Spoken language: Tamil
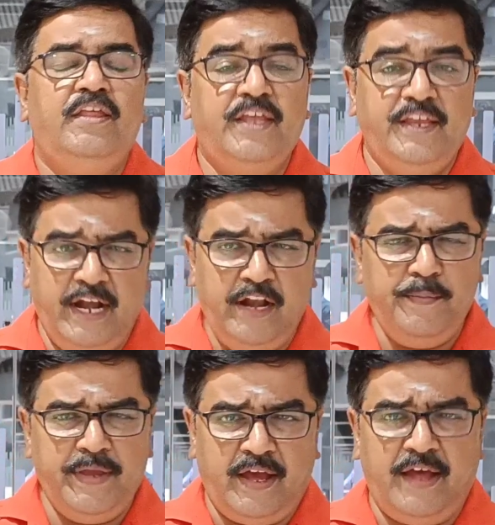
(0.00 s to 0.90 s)
இந்த
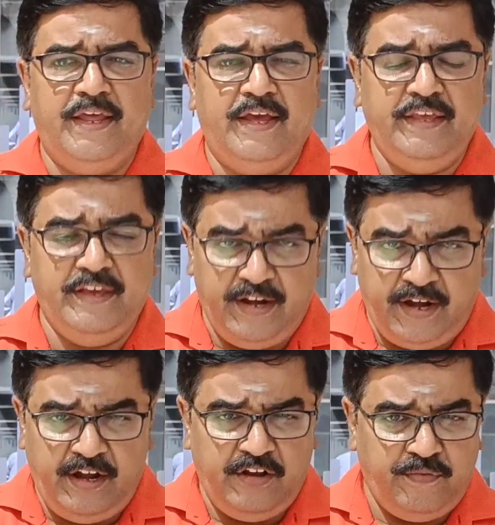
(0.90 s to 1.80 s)
எளிமையான
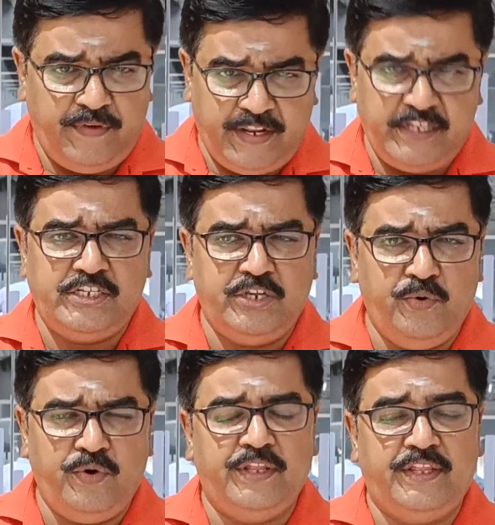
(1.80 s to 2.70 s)
இரண்டு வரி
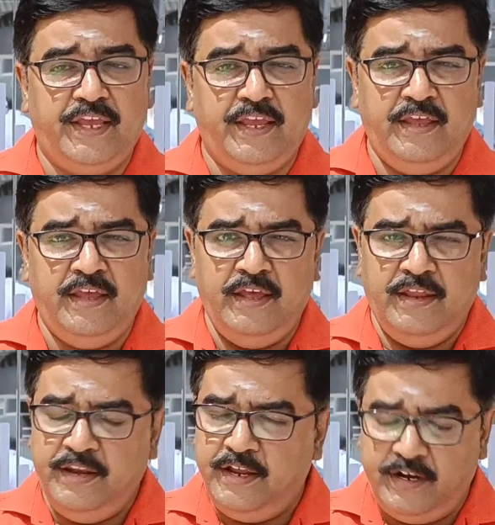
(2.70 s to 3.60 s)
ஸ்லோகத்தை
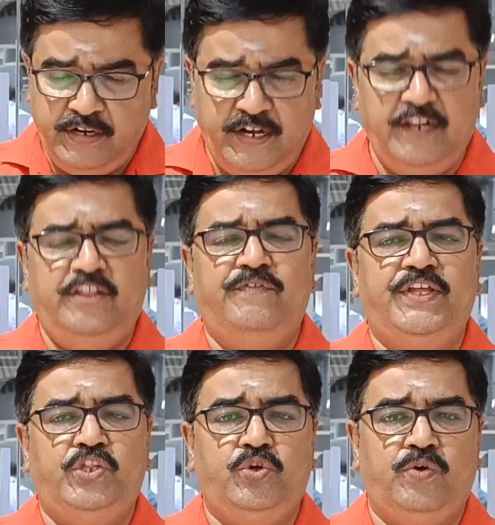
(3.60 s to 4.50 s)
நீங்கள் எழுதி
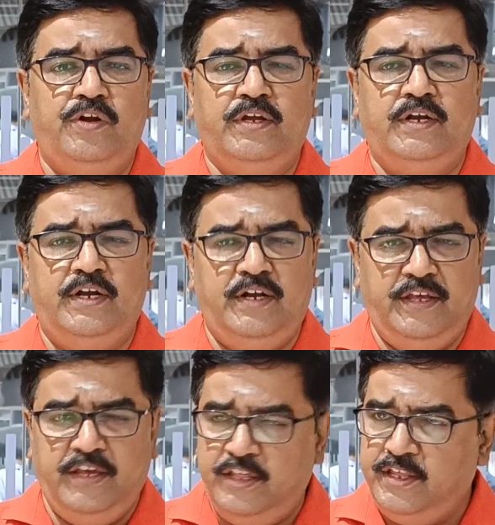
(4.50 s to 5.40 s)
வைத்து கொள்ளுங்கள்
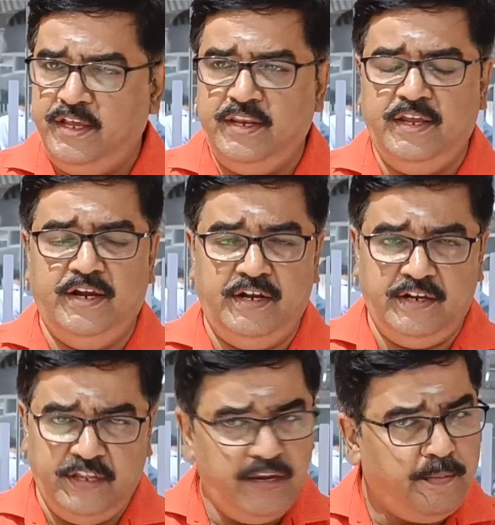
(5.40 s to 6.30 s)
இதை நீங்கள்
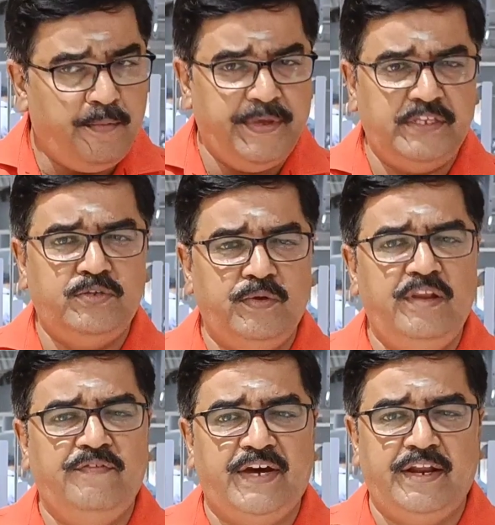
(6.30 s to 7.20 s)
தினமுமே
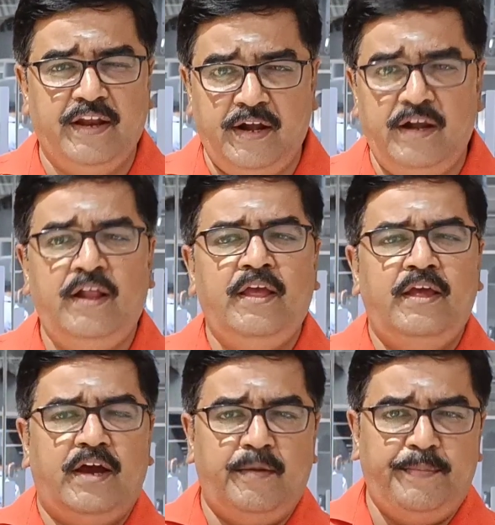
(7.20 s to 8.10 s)
சொல்லி வாருங்கள்
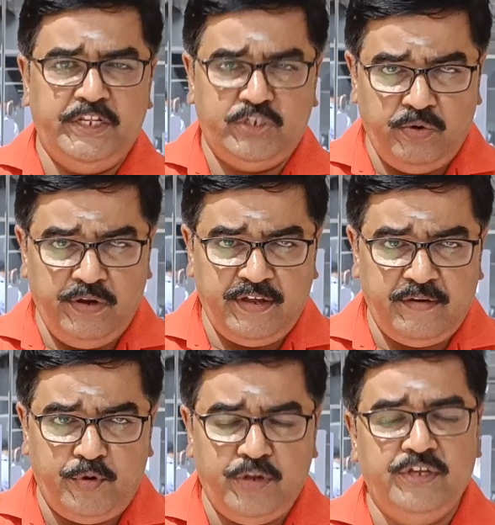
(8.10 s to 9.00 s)
அப்படி
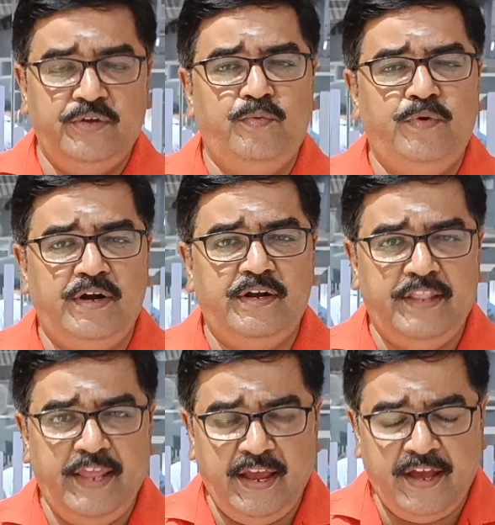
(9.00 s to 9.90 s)
சொல்லுகிற பொழுது உங்கள்
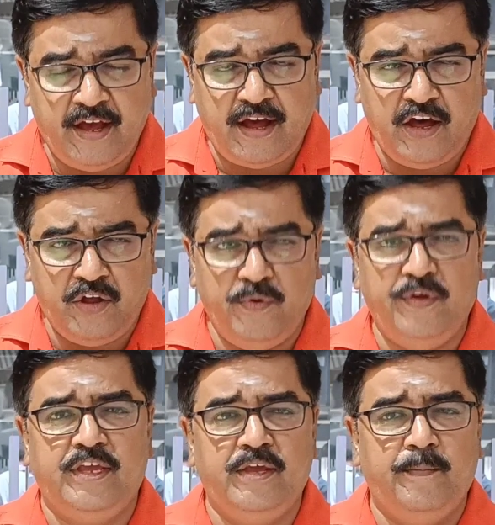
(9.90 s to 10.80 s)
தேக
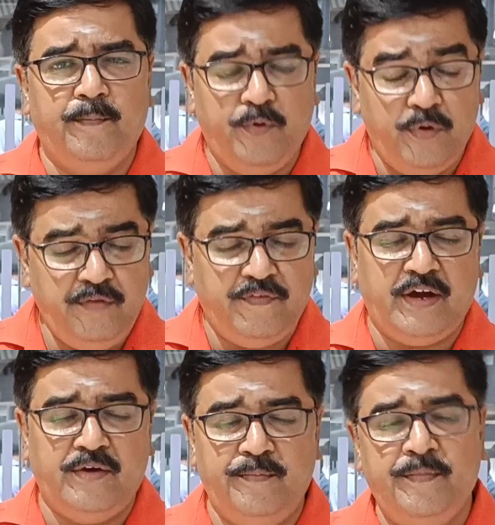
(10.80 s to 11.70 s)
ஆரோக்கியம்
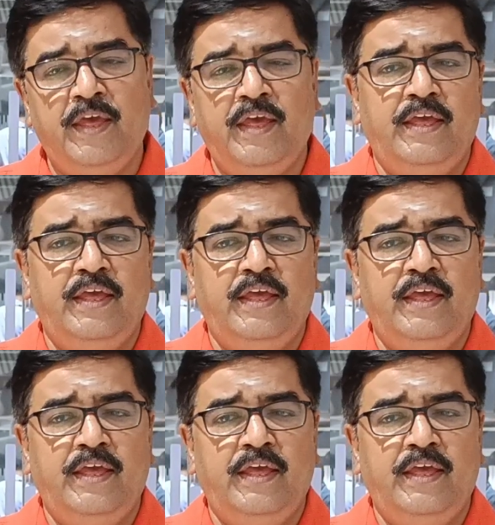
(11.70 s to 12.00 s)
பொலிவாகும்